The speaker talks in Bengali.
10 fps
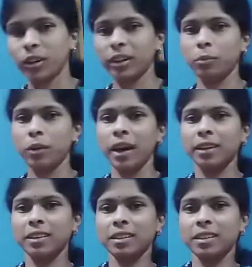একটা ব্যাগ
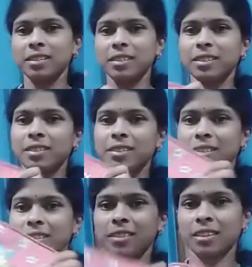কিনেছি
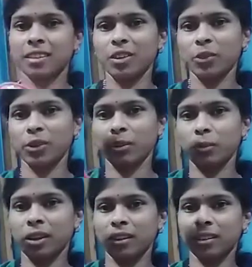এবং একটা ব্যাগ